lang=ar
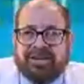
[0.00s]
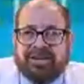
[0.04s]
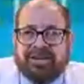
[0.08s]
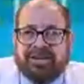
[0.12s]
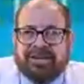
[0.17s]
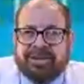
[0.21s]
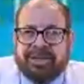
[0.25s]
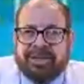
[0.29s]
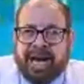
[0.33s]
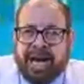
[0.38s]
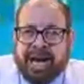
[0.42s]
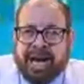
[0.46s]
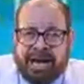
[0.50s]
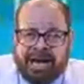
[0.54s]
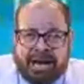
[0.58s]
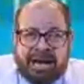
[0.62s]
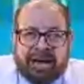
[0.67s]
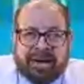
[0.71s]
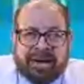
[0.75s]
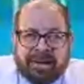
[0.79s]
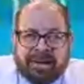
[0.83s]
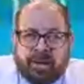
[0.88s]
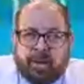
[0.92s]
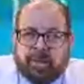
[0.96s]
دي حاله
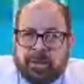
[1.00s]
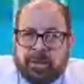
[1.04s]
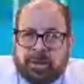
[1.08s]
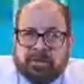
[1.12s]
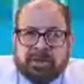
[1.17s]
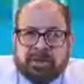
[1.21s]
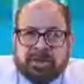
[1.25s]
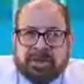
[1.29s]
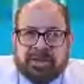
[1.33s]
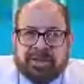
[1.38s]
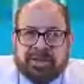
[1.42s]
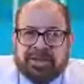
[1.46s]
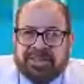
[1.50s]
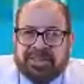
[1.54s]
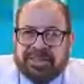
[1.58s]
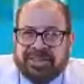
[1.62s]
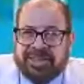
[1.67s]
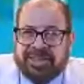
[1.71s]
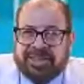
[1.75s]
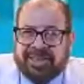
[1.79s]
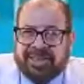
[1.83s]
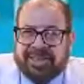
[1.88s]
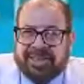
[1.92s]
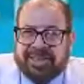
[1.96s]
عارضه وبتمشي
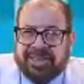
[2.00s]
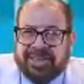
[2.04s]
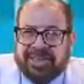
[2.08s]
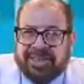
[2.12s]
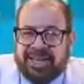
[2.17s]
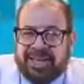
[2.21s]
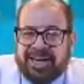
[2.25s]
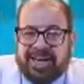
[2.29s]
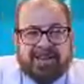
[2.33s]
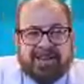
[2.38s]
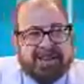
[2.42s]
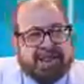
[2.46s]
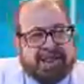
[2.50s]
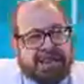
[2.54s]
انما